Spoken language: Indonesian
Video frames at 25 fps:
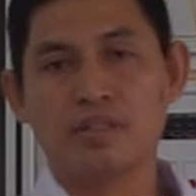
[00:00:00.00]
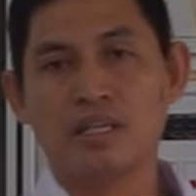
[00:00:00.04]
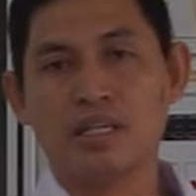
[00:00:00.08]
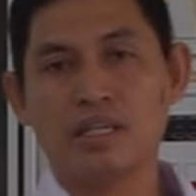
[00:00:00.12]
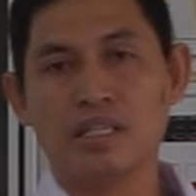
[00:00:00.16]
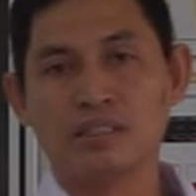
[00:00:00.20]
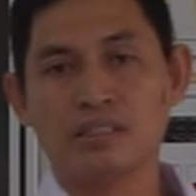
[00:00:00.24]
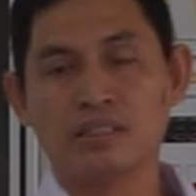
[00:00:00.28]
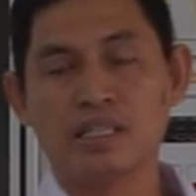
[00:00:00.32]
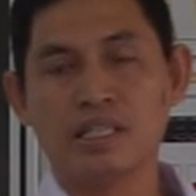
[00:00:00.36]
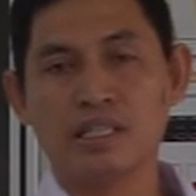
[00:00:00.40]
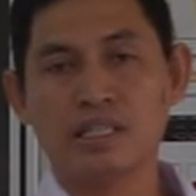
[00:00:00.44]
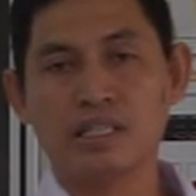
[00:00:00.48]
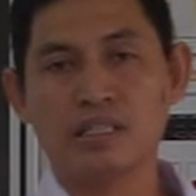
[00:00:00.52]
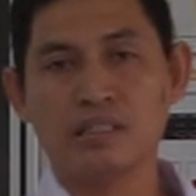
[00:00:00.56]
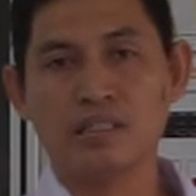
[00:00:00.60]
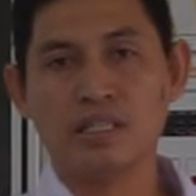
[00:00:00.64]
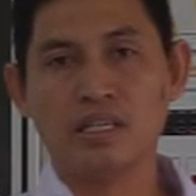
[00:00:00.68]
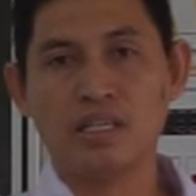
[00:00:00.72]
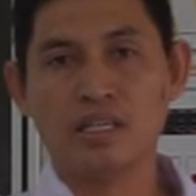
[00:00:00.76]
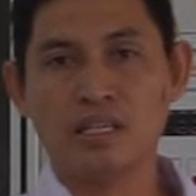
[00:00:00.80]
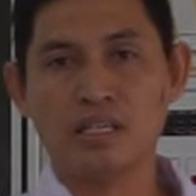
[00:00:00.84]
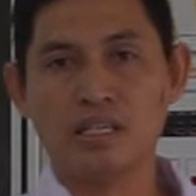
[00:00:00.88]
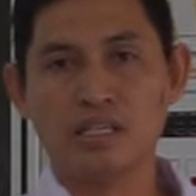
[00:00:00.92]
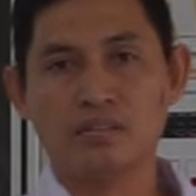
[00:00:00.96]
ada
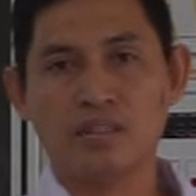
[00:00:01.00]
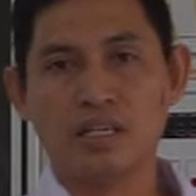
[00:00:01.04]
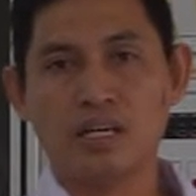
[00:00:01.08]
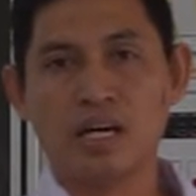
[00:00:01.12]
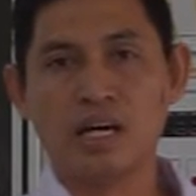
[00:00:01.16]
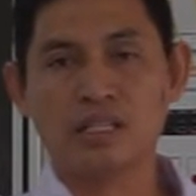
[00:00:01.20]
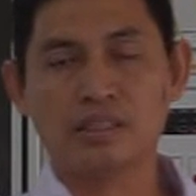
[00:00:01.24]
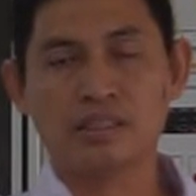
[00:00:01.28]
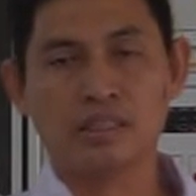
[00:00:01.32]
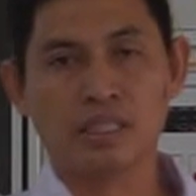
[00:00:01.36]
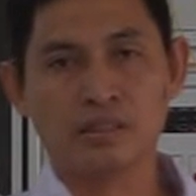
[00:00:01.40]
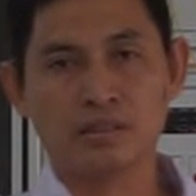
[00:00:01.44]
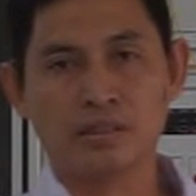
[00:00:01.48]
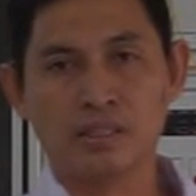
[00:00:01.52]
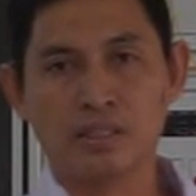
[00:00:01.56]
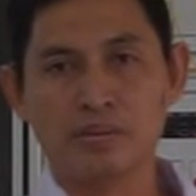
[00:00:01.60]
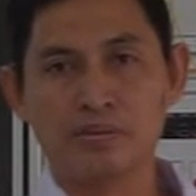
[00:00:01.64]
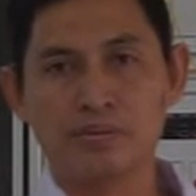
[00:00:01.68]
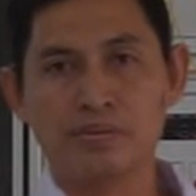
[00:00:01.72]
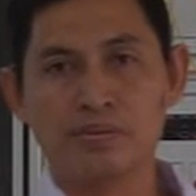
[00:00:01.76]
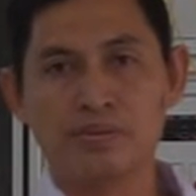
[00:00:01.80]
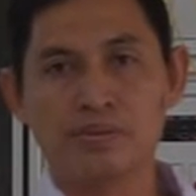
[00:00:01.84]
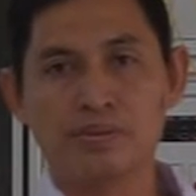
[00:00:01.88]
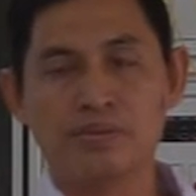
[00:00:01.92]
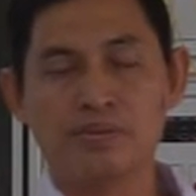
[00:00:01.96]

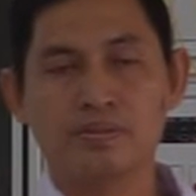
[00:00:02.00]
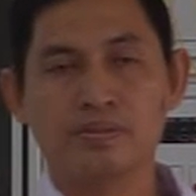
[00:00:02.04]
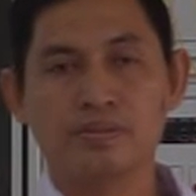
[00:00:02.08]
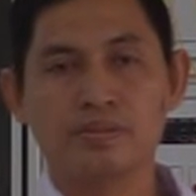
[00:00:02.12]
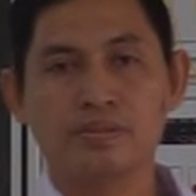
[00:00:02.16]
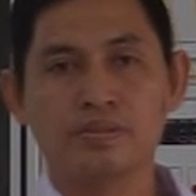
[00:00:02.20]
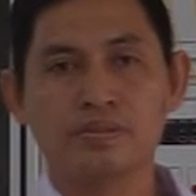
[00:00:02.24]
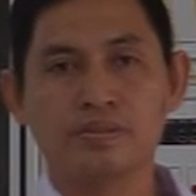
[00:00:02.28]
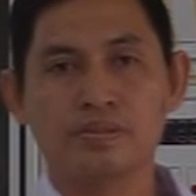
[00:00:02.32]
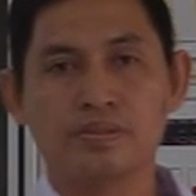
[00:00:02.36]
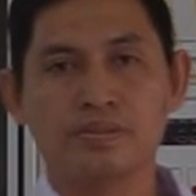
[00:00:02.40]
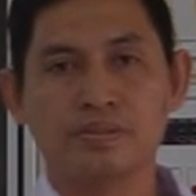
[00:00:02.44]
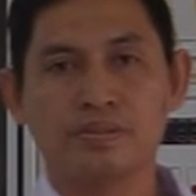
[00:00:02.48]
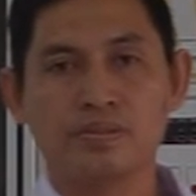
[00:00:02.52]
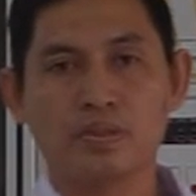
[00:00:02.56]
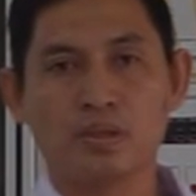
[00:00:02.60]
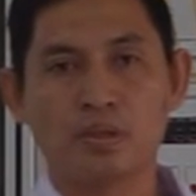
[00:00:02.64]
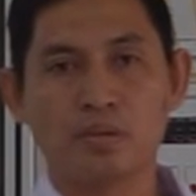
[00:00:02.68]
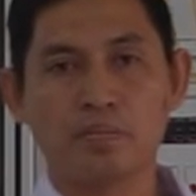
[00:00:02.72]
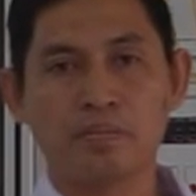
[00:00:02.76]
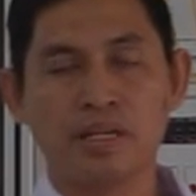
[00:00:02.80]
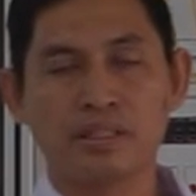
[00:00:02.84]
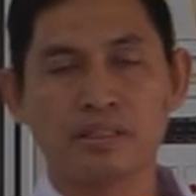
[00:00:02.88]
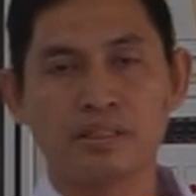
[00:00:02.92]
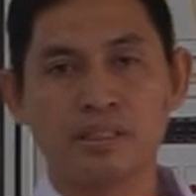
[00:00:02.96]
adaptif
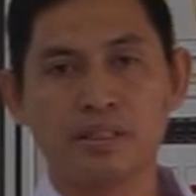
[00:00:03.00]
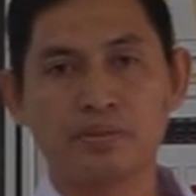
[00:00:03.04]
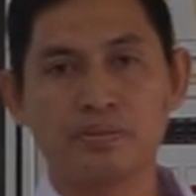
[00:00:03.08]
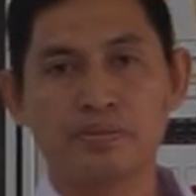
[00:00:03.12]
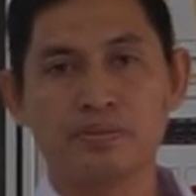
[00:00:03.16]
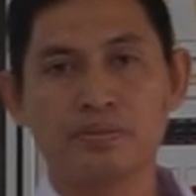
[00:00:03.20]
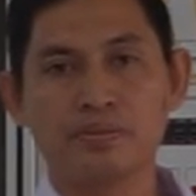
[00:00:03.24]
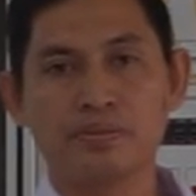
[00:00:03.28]
normatif